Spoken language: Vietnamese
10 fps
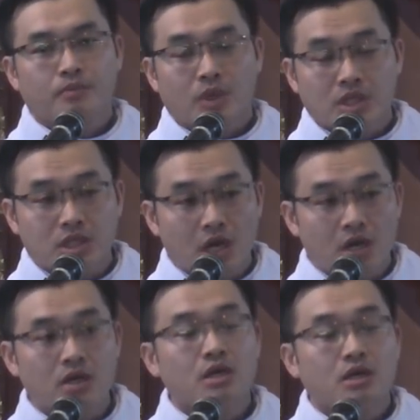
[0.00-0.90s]

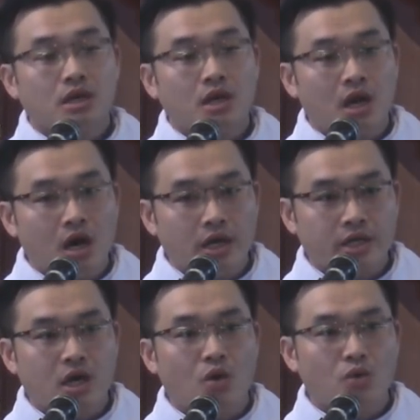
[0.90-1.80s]
Nhờ lời
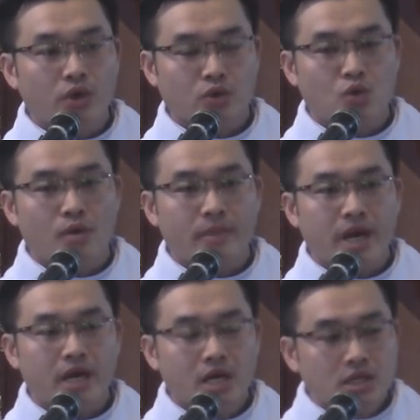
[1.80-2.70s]
cầu nguyện của
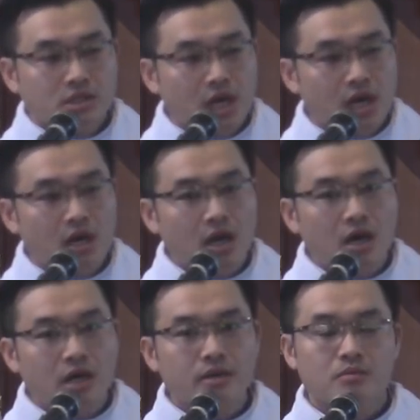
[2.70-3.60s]
mẹ, nhờ
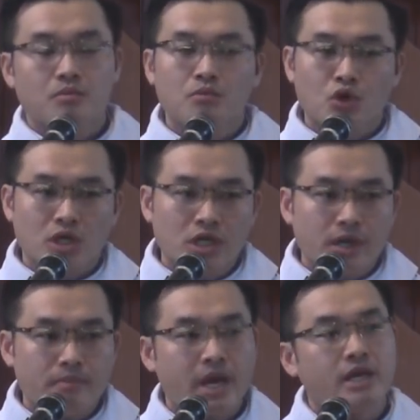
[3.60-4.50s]
lời một người
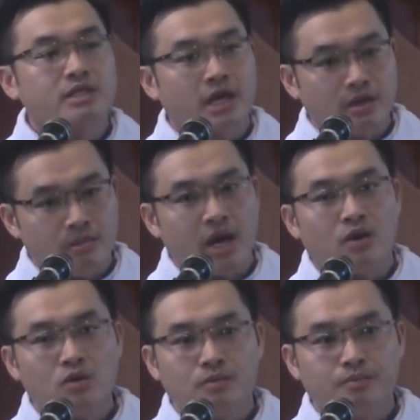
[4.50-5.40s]
mẹ dạy bảo.